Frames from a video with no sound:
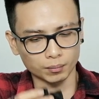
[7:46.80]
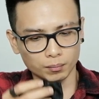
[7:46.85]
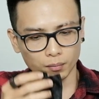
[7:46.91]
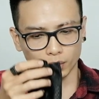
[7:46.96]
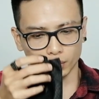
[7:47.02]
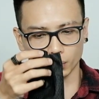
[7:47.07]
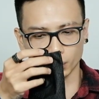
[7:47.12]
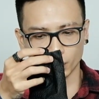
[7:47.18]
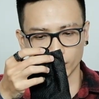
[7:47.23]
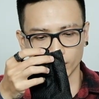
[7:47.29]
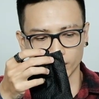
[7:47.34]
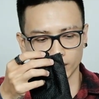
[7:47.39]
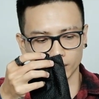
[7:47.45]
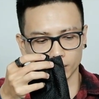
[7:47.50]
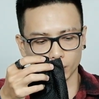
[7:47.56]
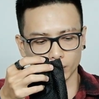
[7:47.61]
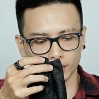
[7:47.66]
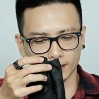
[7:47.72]
một cái túi
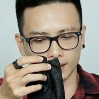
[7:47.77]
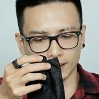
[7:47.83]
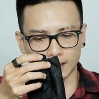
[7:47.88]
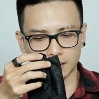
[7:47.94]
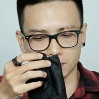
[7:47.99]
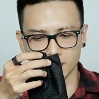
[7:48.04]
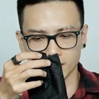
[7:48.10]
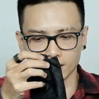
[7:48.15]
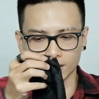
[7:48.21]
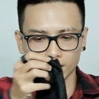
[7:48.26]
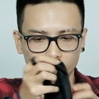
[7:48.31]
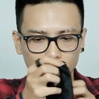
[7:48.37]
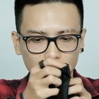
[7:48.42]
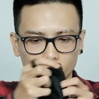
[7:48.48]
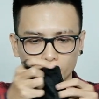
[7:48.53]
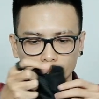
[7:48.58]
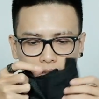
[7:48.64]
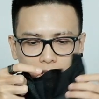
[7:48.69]
túi này để làm gì
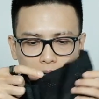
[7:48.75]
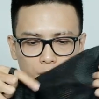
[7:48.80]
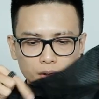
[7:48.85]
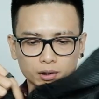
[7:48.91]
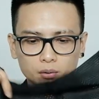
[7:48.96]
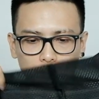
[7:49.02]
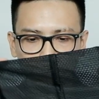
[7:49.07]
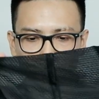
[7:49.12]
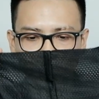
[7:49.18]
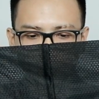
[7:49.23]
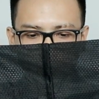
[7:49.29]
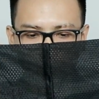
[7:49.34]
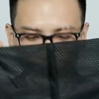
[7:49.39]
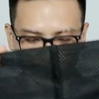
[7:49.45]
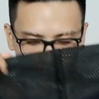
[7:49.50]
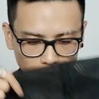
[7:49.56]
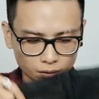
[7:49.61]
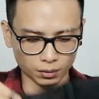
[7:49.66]
túi này là một cái túi
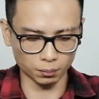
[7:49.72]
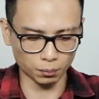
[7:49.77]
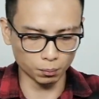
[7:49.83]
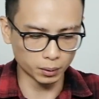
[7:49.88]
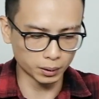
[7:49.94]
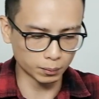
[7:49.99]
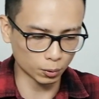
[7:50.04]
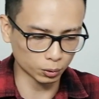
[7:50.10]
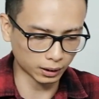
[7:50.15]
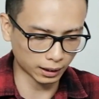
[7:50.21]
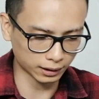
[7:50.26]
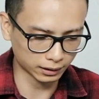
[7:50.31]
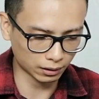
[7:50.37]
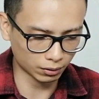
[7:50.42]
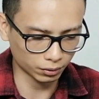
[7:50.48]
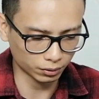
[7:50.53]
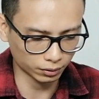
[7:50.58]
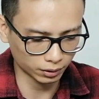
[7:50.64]
thôi được rồi mình mô tả
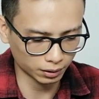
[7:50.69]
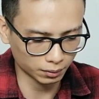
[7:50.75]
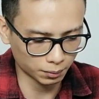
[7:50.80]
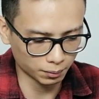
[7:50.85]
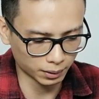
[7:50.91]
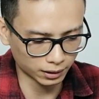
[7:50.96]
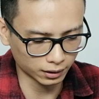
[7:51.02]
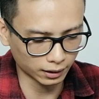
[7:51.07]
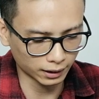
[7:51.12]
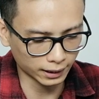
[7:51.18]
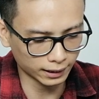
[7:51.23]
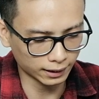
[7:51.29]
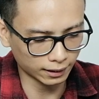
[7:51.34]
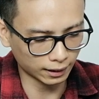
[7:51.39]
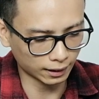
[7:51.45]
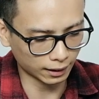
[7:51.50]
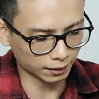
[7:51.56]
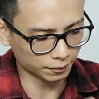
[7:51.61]
sau nhưng mà mình cứ lấy hết
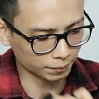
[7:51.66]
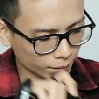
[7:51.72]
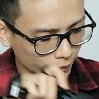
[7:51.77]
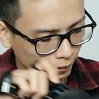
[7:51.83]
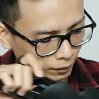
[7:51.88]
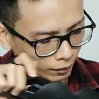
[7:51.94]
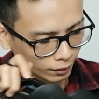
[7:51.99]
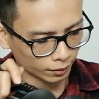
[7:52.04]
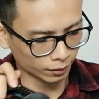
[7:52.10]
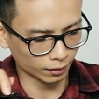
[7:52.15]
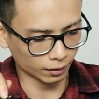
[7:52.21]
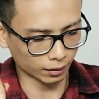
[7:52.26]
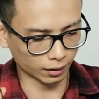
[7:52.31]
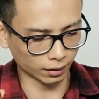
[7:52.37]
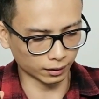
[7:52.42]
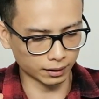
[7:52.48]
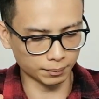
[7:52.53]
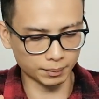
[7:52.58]
ra đã
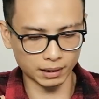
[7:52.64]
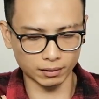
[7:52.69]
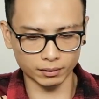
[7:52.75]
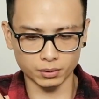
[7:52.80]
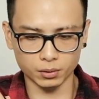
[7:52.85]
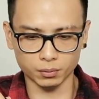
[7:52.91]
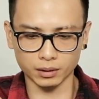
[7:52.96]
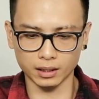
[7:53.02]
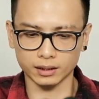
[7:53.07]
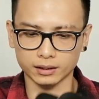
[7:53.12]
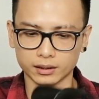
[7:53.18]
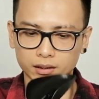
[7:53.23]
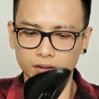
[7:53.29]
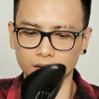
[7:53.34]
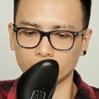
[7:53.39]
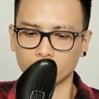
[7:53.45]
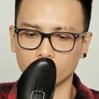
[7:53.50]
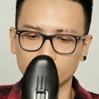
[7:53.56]
à, tiếp theo thì chúng ta sẽ
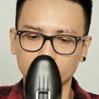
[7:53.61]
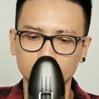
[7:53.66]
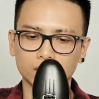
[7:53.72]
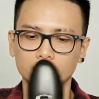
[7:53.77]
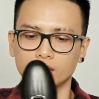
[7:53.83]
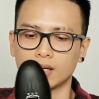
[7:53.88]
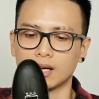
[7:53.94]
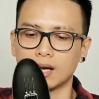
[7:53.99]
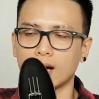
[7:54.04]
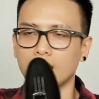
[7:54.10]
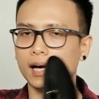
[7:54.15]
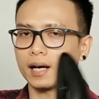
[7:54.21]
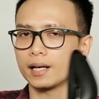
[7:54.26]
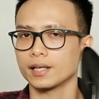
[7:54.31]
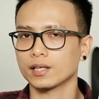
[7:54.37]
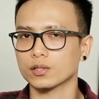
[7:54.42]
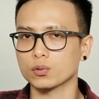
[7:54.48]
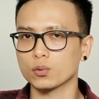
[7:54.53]
có
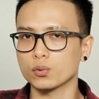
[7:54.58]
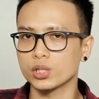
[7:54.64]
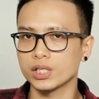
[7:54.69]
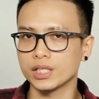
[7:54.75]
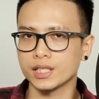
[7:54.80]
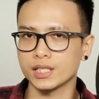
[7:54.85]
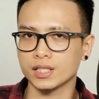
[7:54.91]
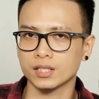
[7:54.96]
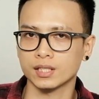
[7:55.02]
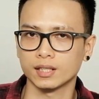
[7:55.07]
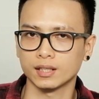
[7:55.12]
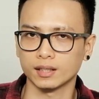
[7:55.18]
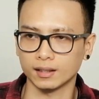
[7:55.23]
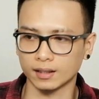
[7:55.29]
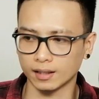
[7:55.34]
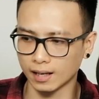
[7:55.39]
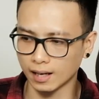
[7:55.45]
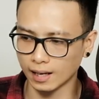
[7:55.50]
hai cái sushi
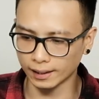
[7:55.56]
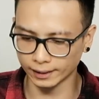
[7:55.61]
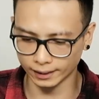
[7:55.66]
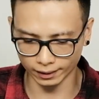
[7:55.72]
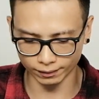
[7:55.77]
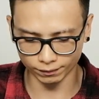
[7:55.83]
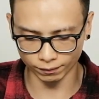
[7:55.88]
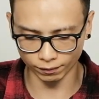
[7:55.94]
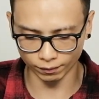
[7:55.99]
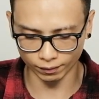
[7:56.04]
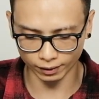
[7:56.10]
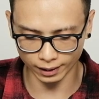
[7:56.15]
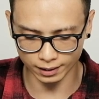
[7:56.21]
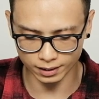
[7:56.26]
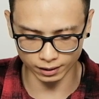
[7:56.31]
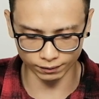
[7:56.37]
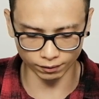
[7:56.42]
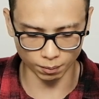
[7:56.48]
là hai cái
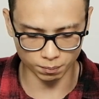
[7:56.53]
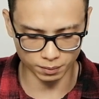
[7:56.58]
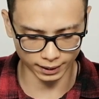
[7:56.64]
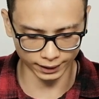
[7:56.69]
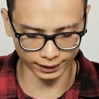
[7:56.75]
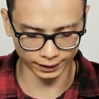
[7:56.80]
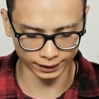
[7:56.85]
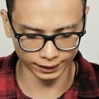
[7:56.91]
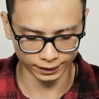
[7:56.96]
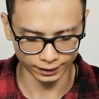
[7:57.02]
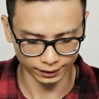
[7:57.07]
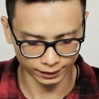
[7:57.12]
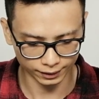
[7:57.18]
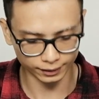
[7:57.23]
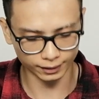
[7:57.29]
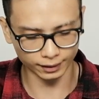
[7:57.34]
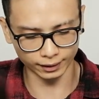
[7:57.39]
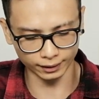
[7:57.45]
cây giữ phòng giày
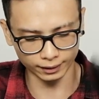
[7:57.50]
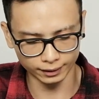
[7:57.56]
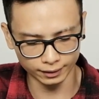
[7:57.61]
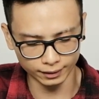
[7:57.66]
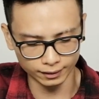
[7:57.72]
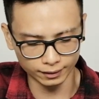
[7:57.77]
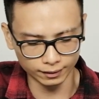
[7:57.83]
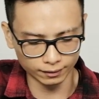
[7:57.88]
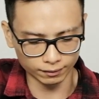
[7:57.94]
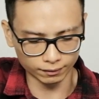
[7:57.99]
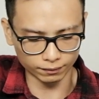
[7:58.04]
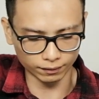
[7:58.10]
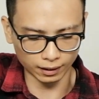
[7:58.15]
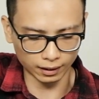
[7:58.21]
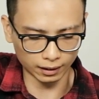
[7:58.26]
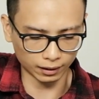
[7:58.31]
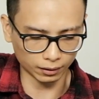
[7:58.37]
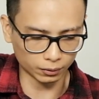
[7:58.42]
như thế này
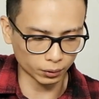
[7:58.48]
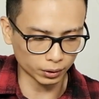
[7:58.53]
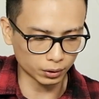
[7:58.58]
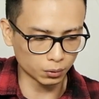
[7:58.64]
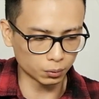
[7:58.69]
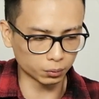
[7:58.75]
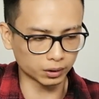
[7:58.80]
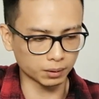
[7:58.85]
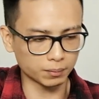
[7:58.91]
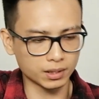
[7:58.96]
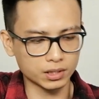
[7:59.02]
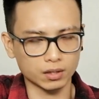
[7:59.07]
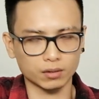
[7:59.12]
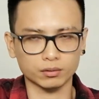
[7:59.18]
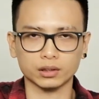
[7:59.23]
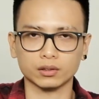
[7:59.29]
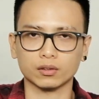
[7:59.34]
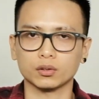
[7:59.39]
và cuối cùng thì bên
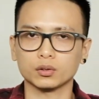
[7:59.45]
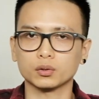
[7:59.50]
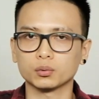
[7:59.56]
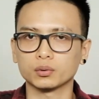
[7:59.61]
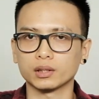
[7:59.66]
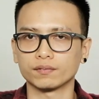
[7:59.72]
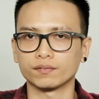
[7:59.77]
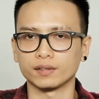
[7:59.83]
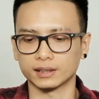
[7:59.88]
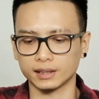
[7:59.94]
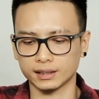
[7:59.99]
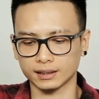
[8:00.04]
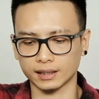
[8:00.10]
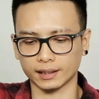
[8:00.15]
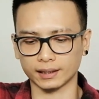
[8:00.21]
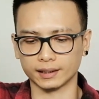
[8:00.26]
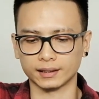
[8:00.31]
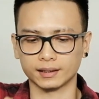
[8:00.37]
trong sẽ có dung dịch vệ sinh
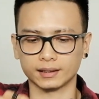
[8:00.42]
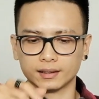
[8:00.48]
giày